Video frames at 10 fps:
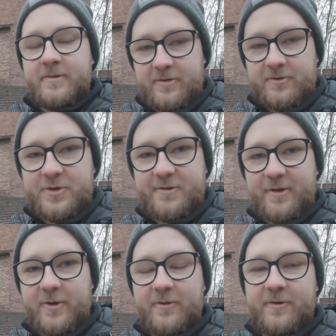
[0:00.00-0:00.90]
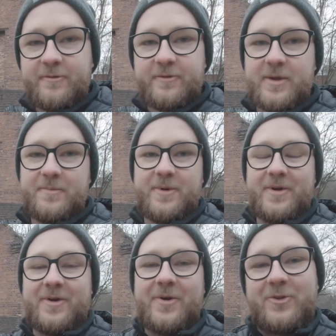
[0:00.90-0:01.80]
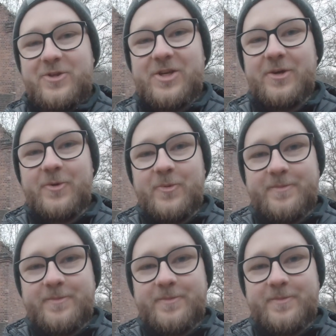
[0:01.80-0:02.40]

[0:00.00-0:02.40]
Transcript: To wszystko w tym odcinku.